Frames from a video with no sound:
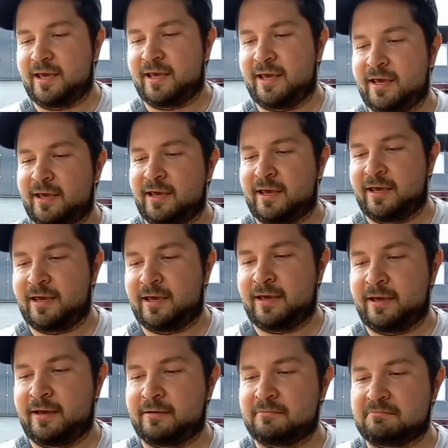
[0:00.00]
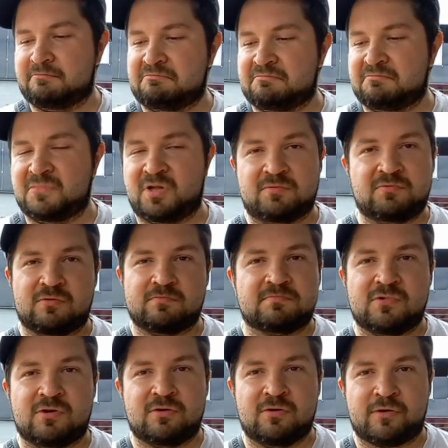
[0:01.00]
e no,
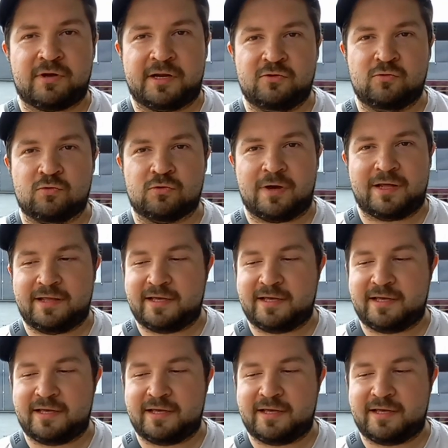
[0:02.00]
non l'ho creduto.